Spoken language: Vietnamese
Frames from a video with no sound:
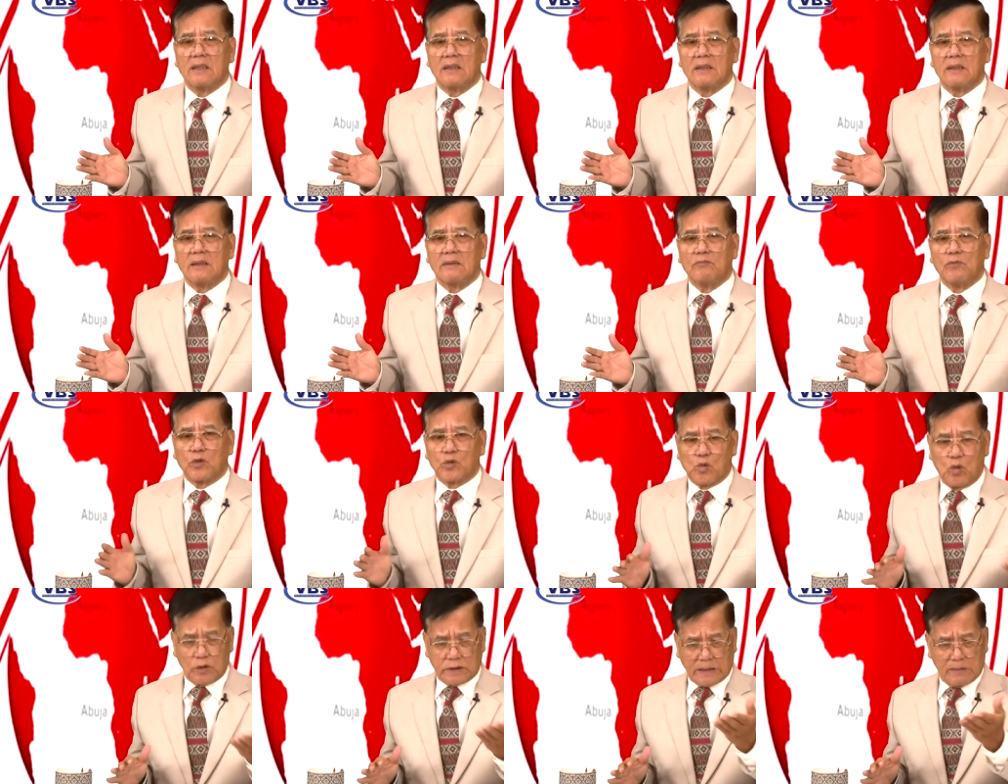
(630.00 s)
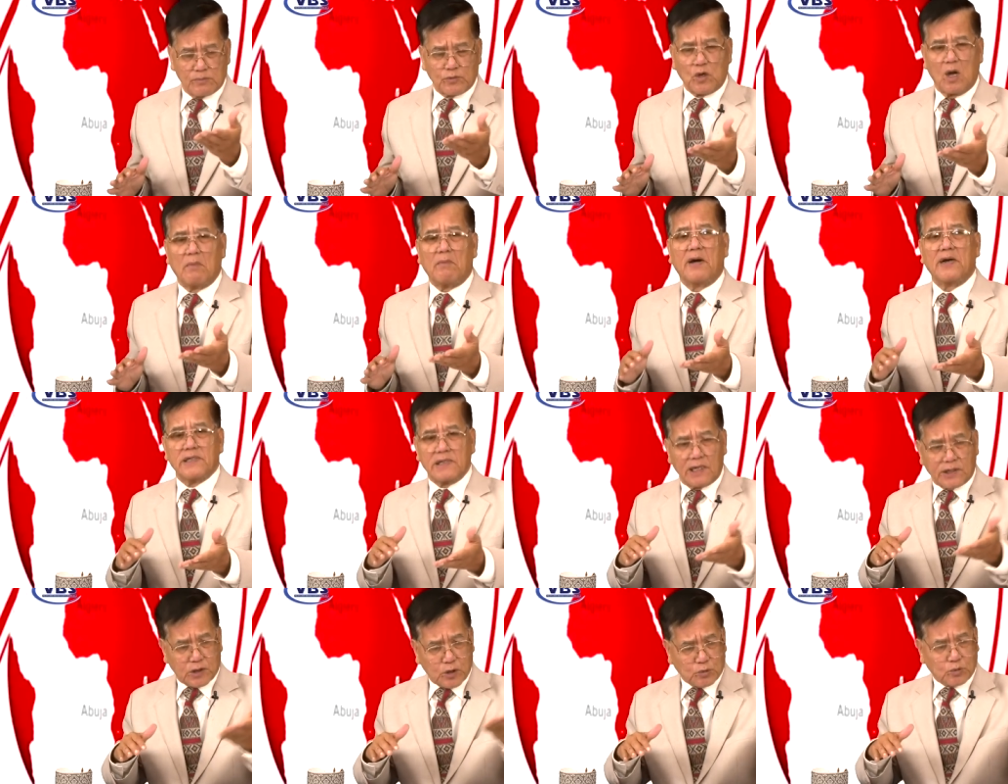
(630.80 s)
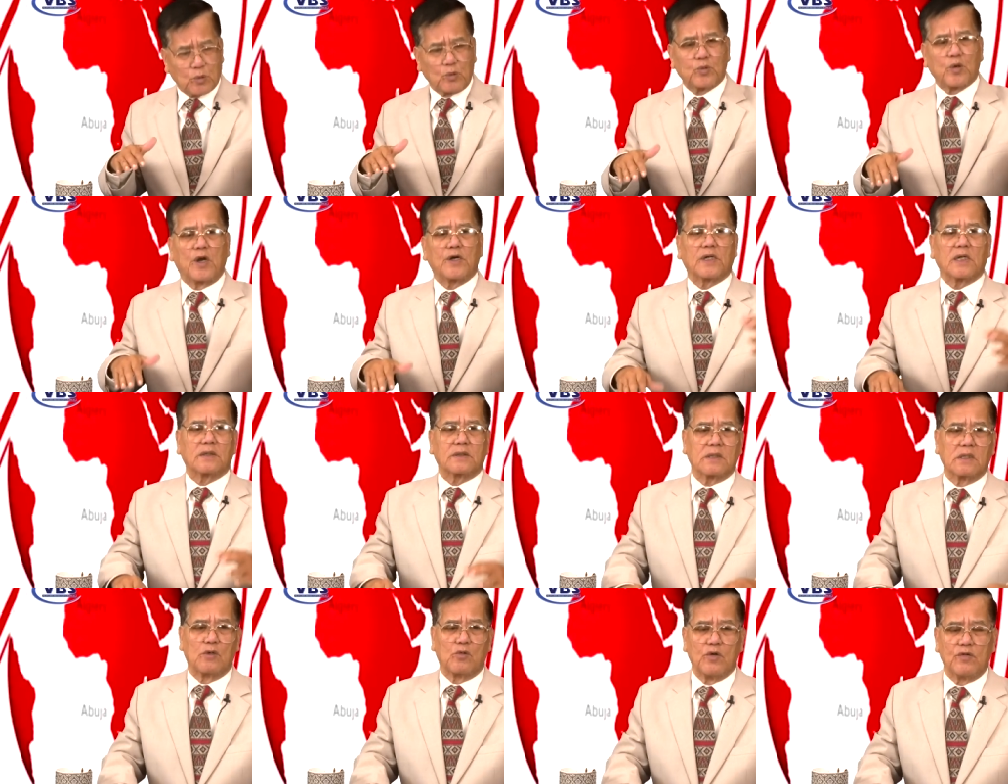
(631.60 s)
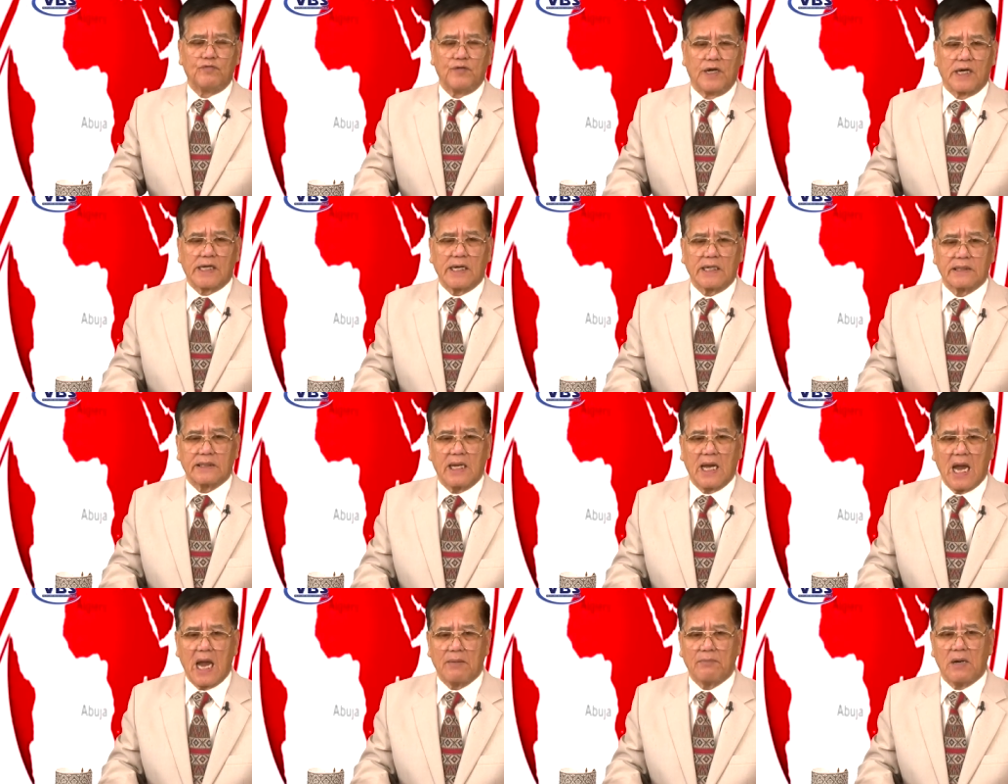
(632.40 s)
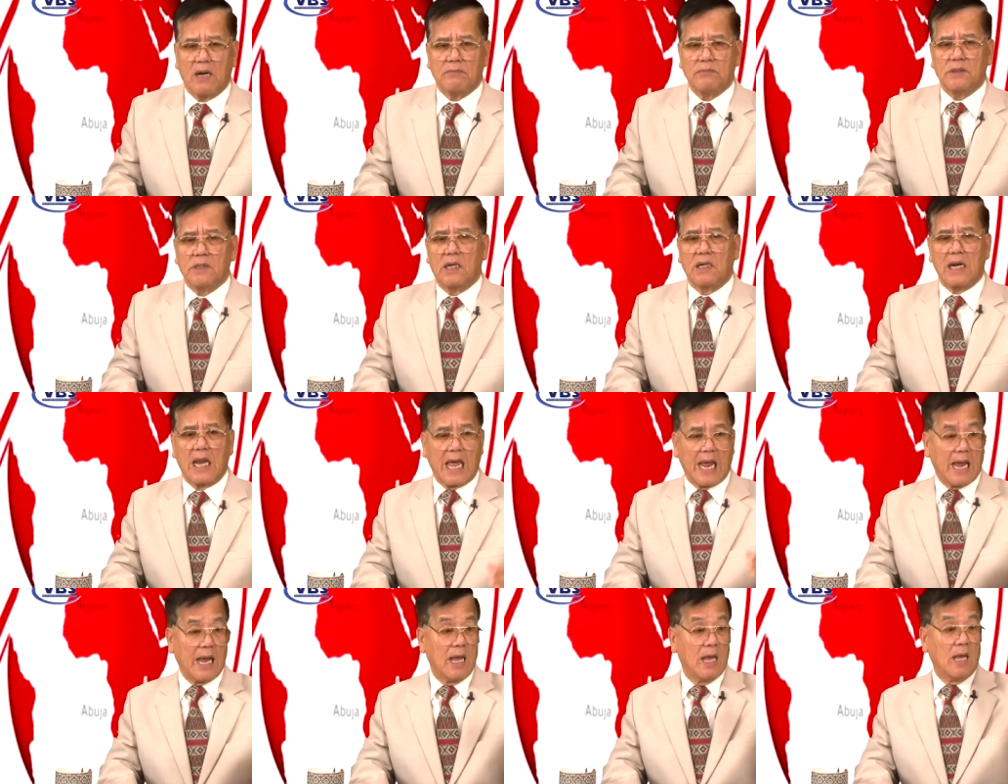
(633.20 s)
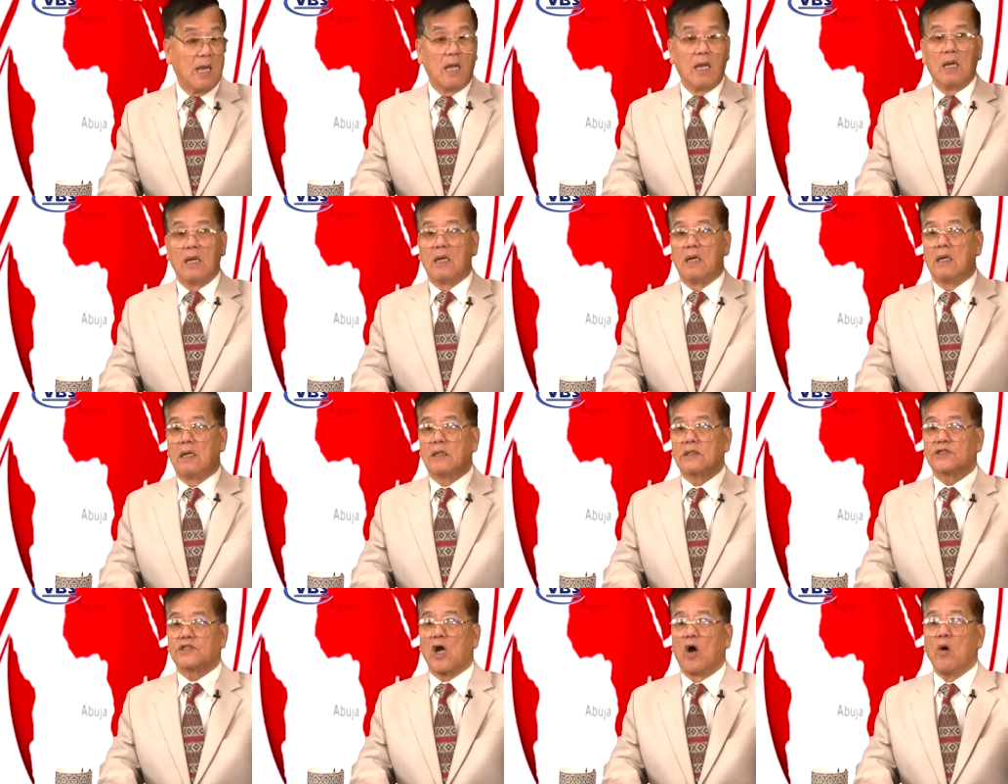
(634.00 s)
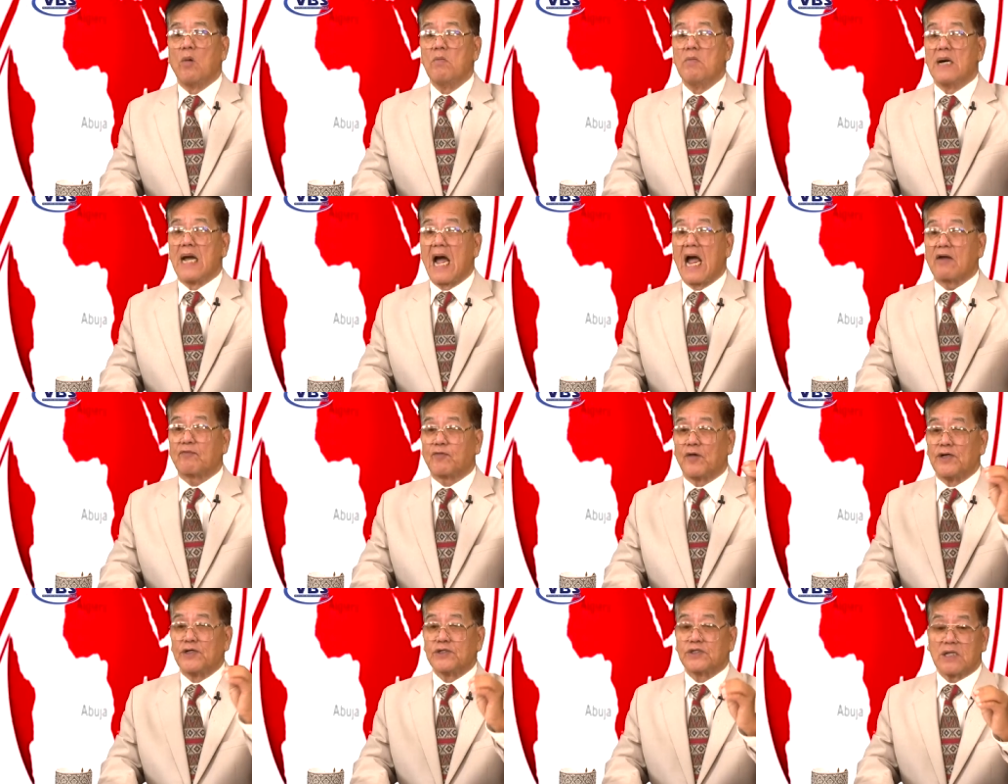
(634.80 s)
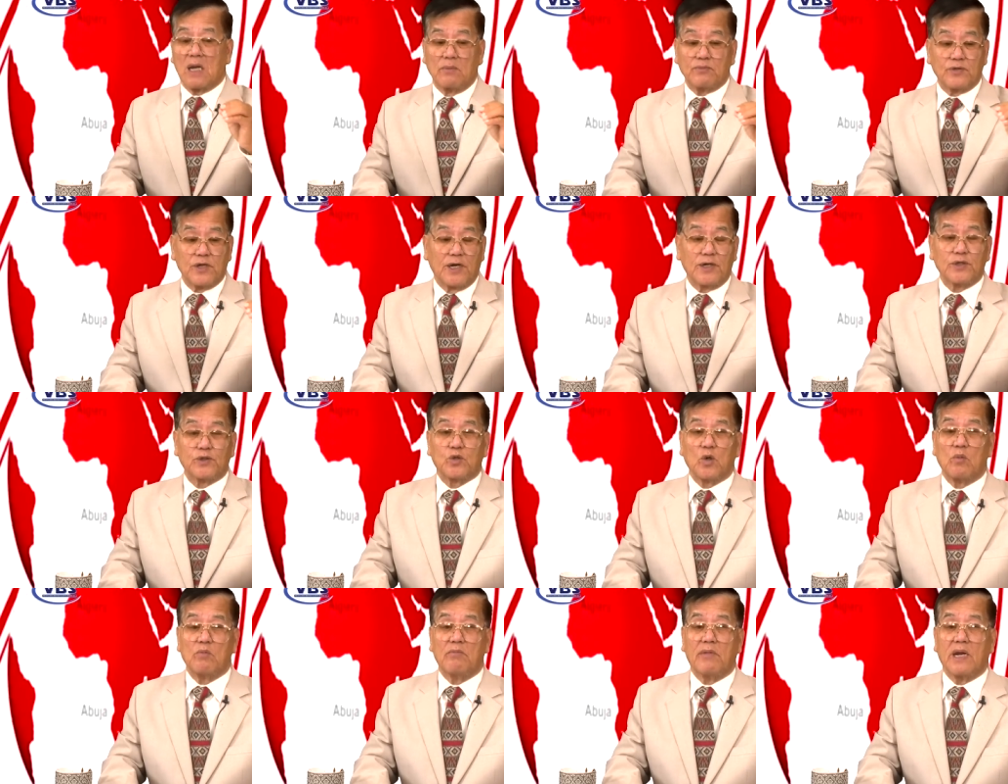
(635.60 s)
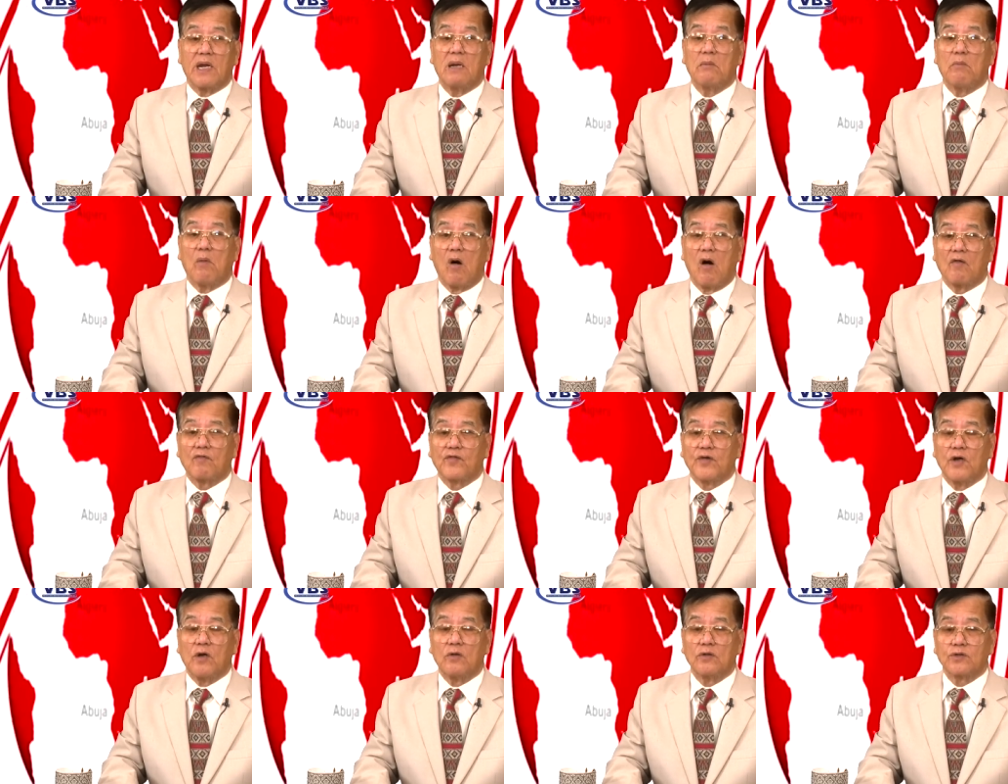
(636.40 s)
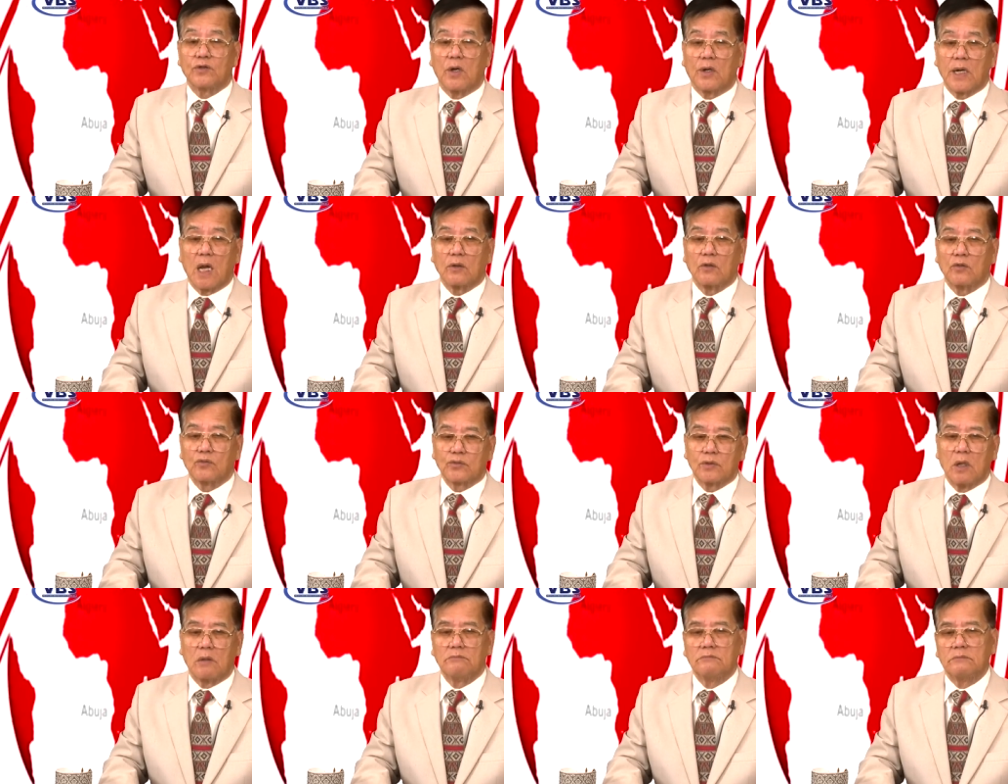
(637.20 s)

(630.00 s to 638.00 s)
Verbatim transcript: Một cuộc thăm dò mới nhất thì chúng tôi, thưa quý vị, cách đây hai ba bữa là sáu mươi hai phần trăm dân chúng Mỹ bỏ phiếu cho Donald Trump.